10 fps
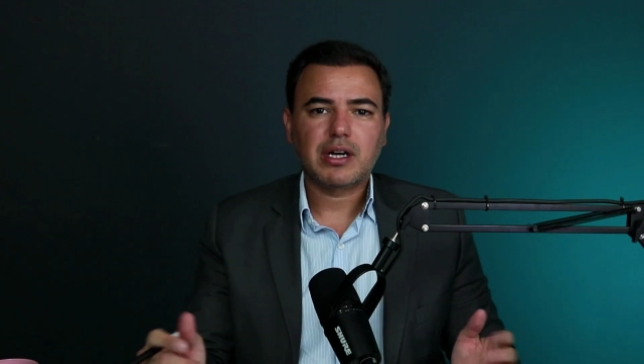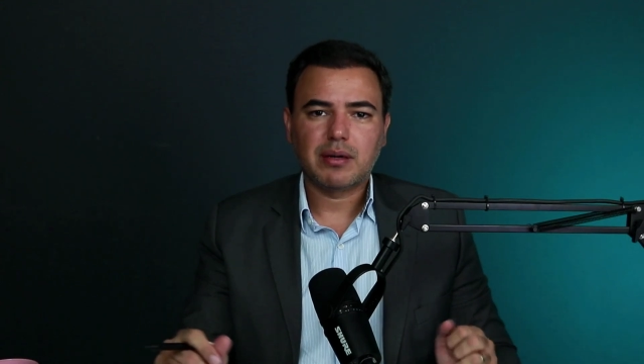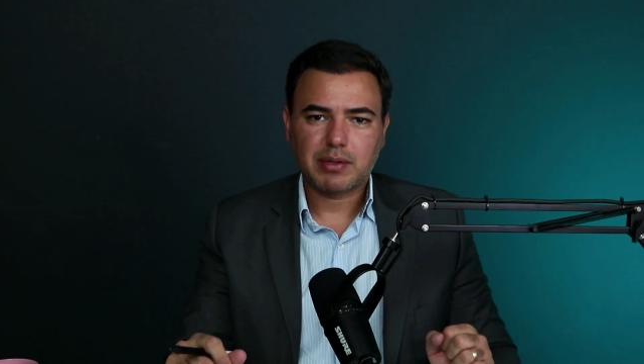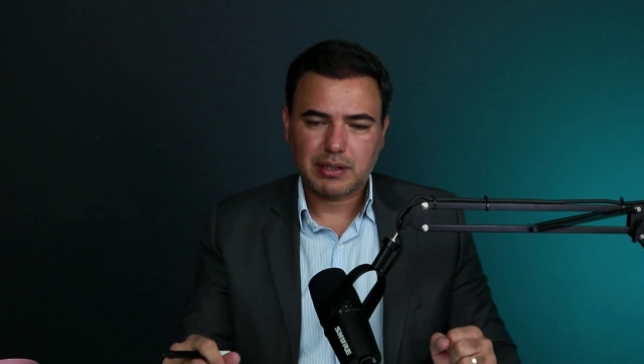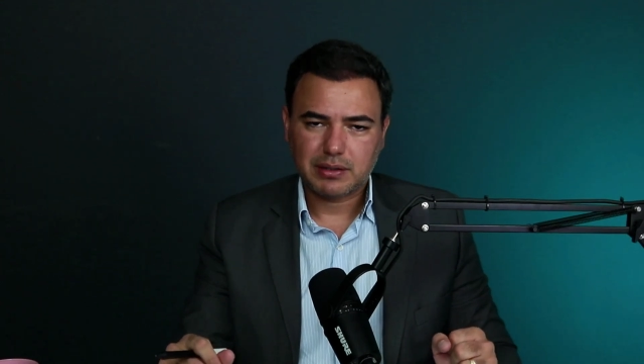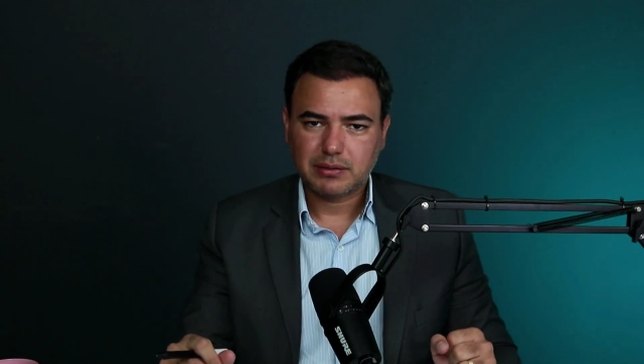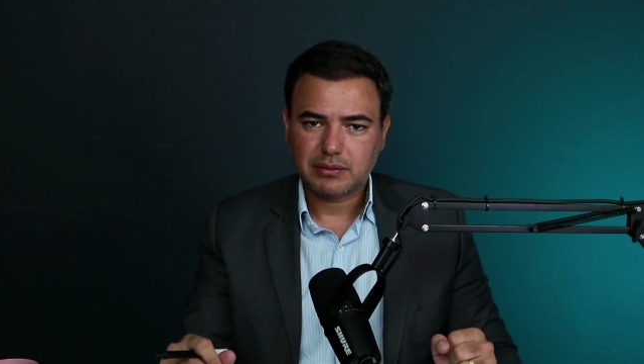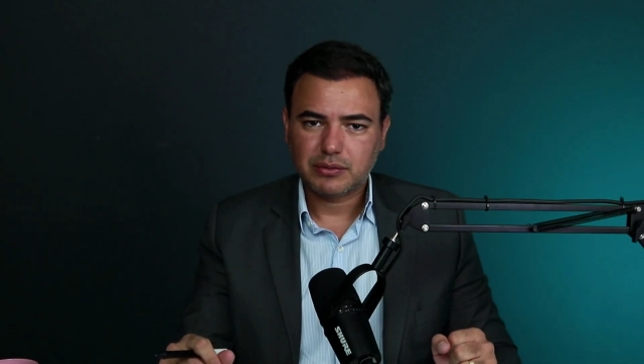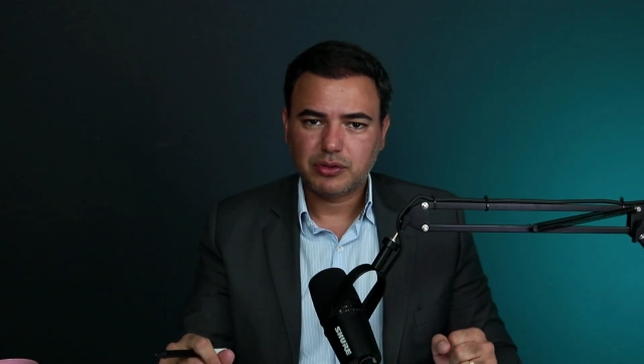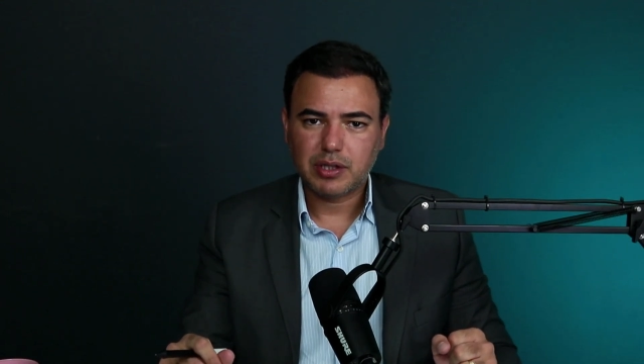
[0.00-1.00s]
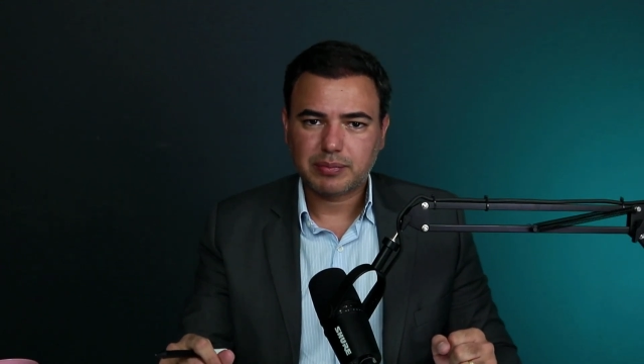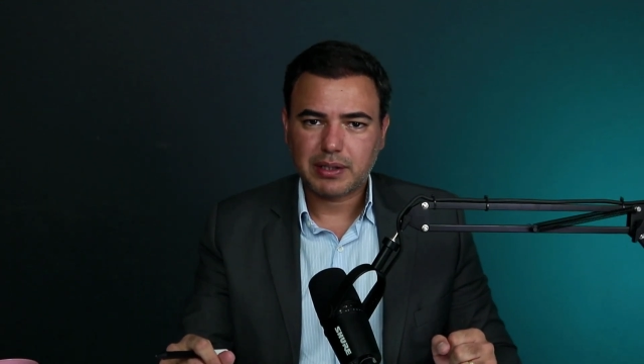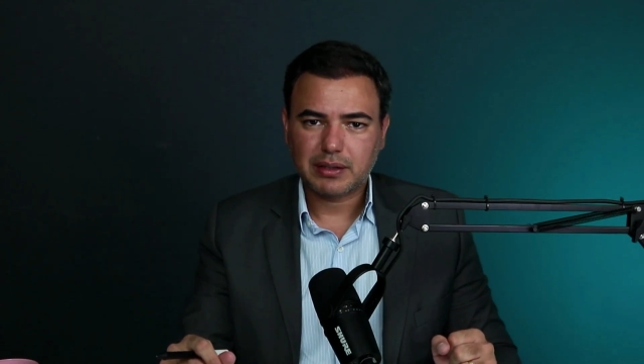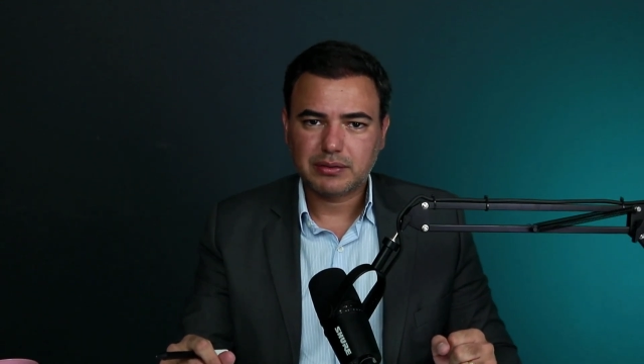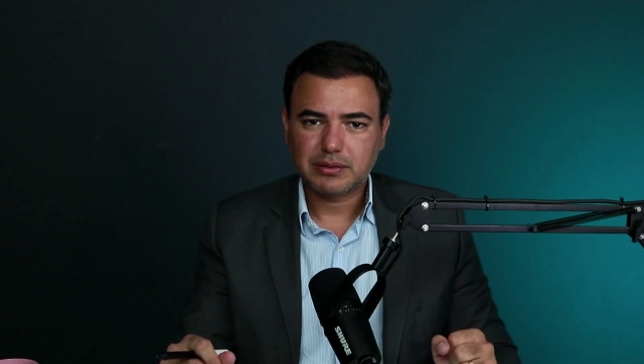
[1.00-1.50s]
com Câmara dos
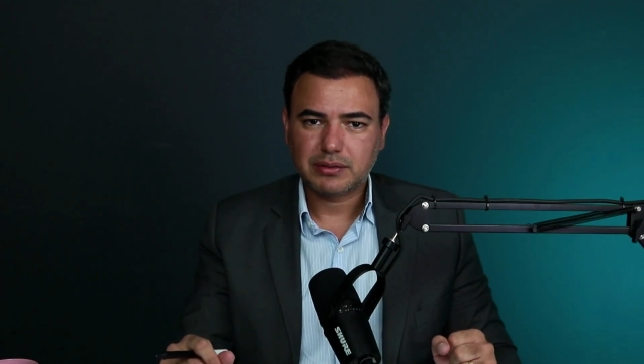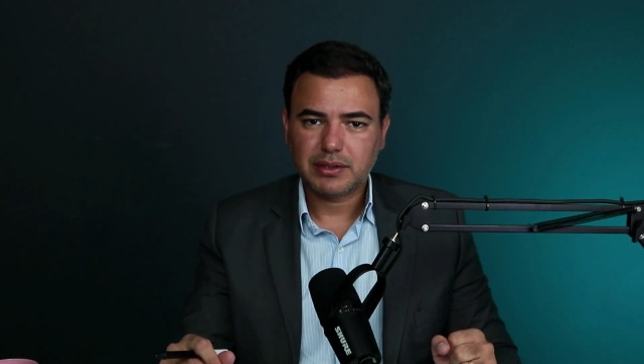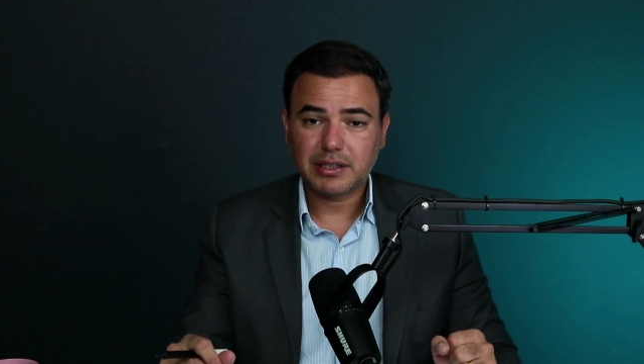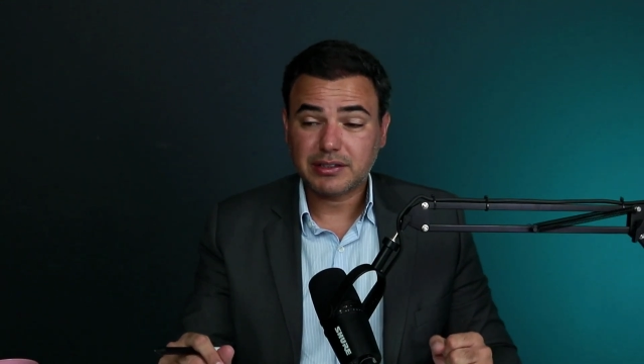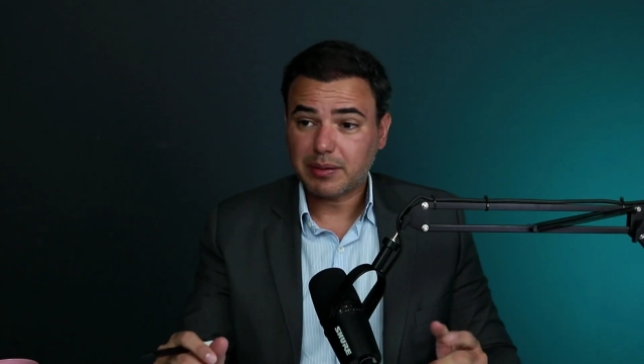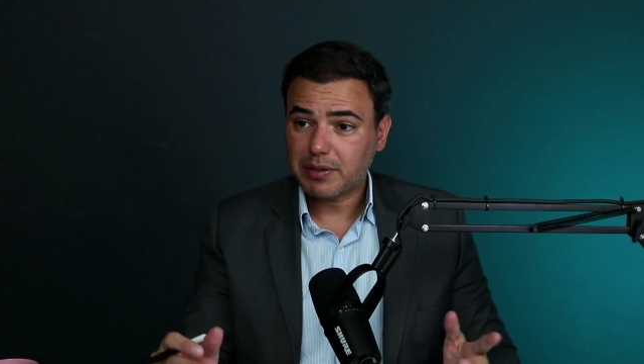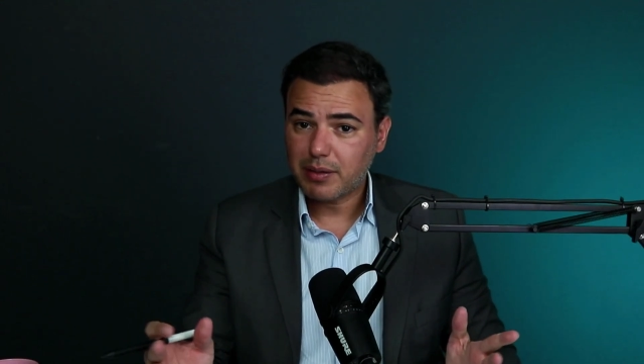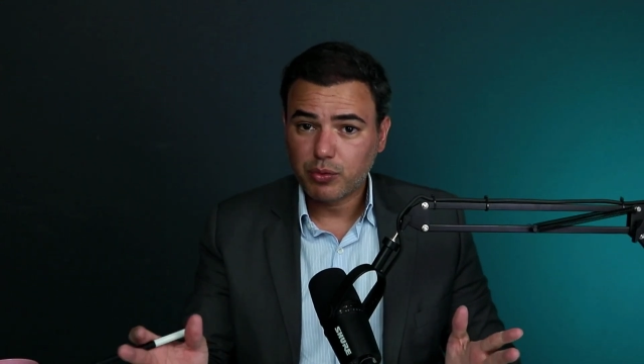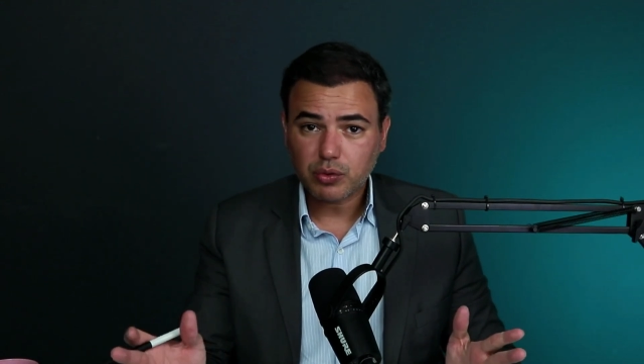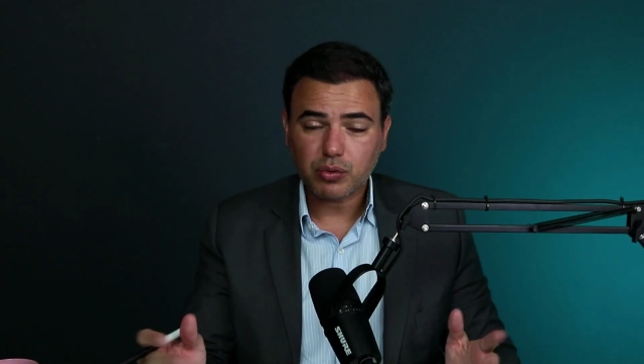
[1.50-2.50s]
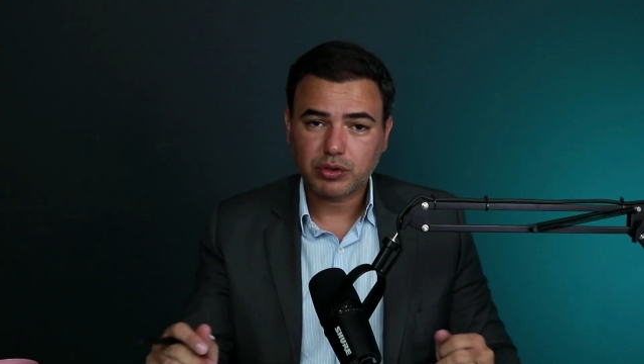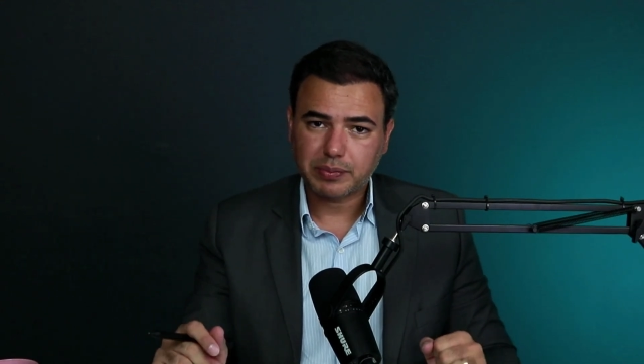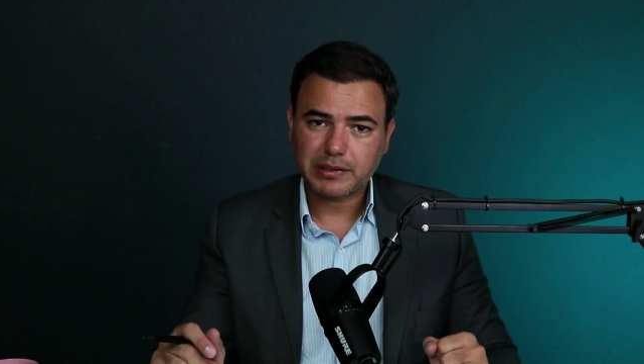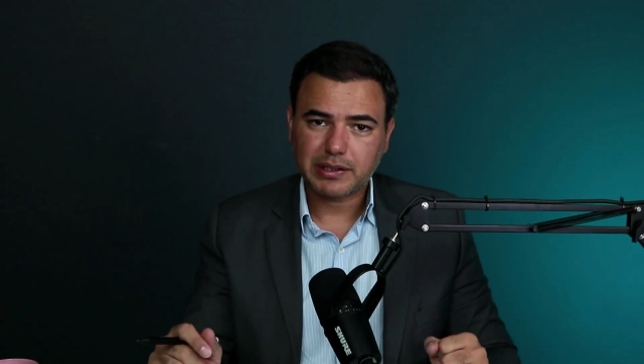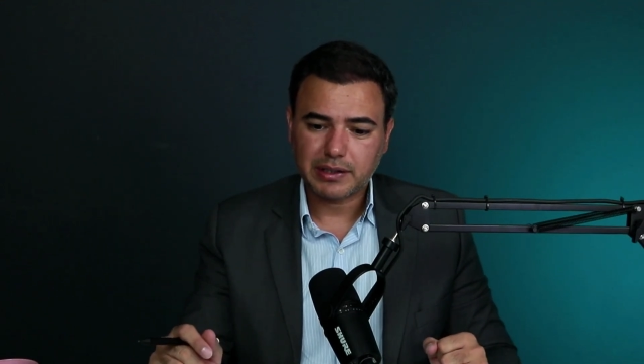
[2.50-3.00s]
Deputados. E a gente sabe que tem muito
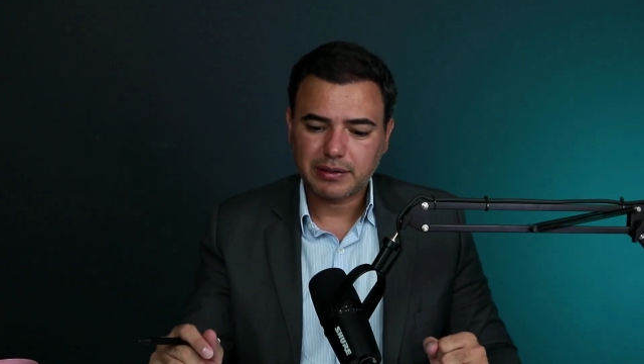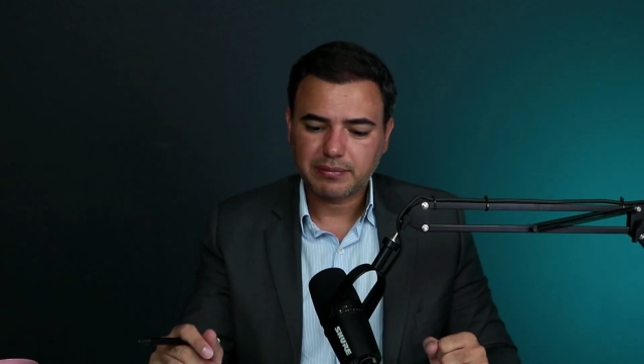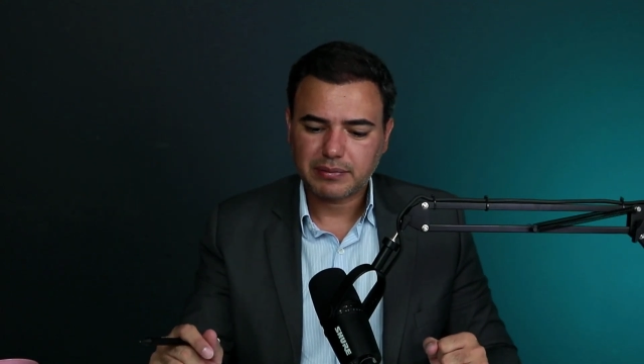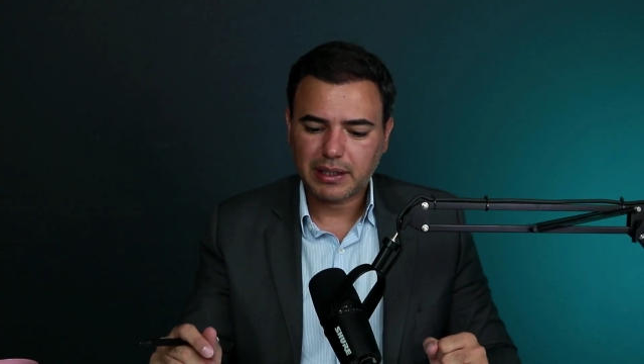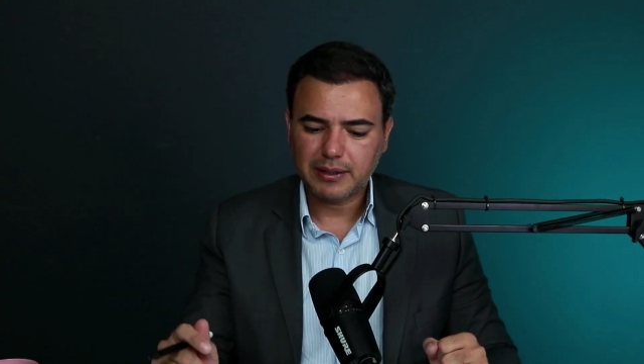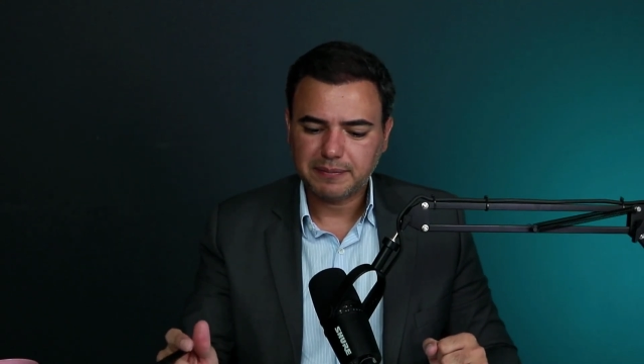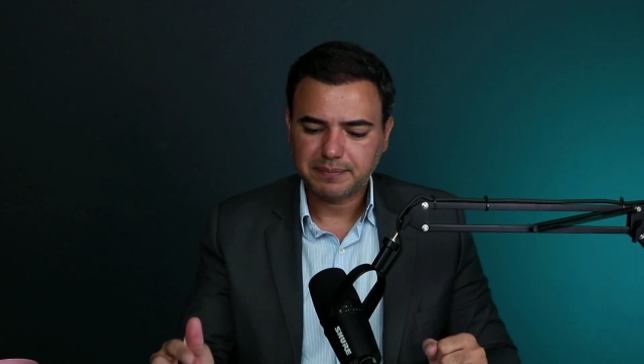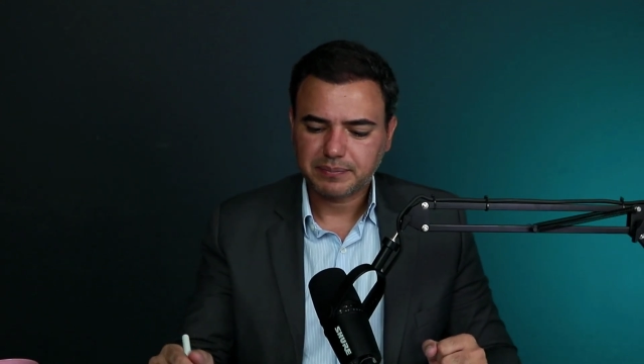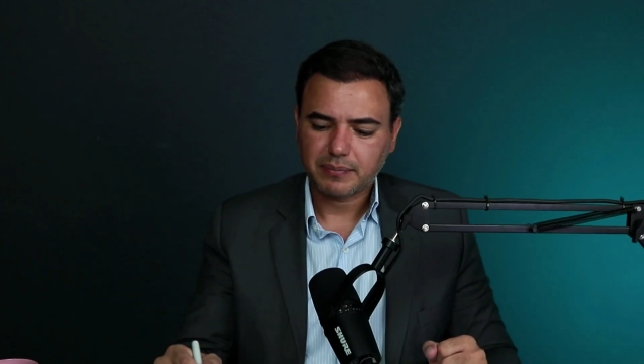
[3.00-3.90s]
concurso para sair, tá?